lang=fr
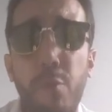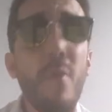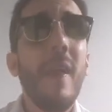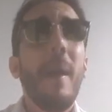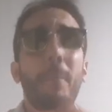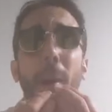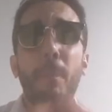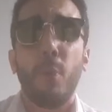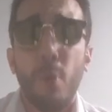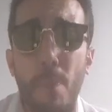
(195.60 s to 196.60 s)
de vues.
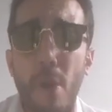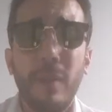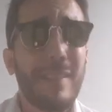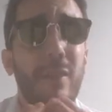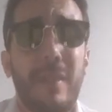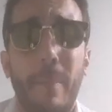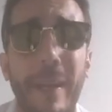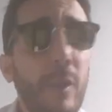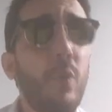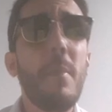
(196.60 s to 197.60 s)
Pas pour le buzz, ça on s'en
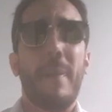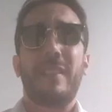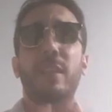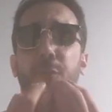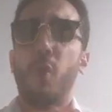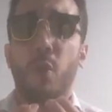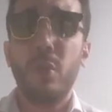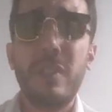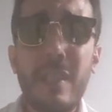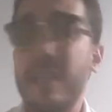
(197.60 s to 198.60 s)
bat les couilles, parce qu'il faut
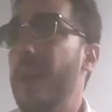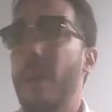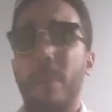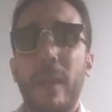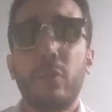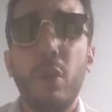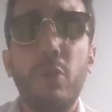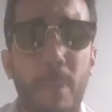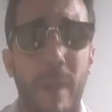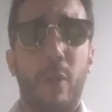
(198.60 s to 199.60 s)
qu'on le dise.
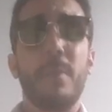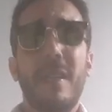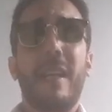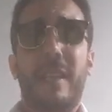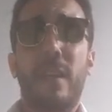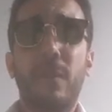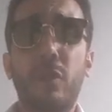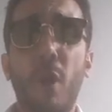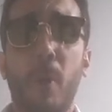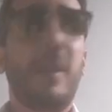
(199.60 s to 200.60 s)
Personne ne parle comme ça à la
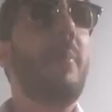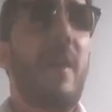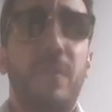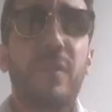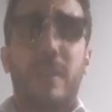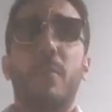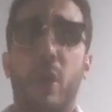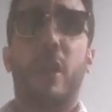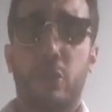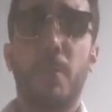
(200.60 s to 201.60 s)
télévision, bordel, mais
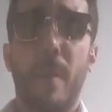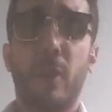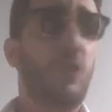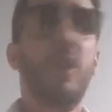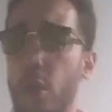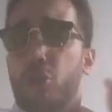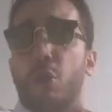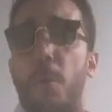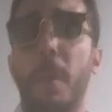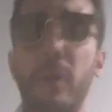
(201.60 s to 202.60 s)
invitez-moi quelque part. Je te le